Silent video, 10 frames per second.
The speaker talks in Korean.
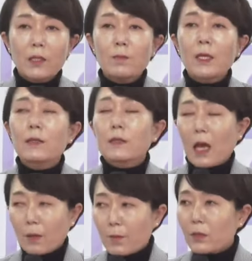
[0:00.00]
이미
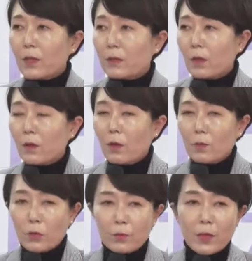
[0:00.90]
당명에서
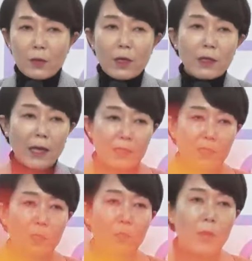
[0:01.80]
분명한
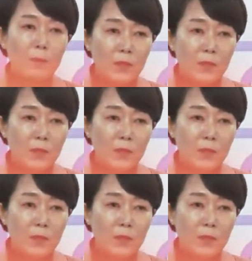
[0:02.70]
가치와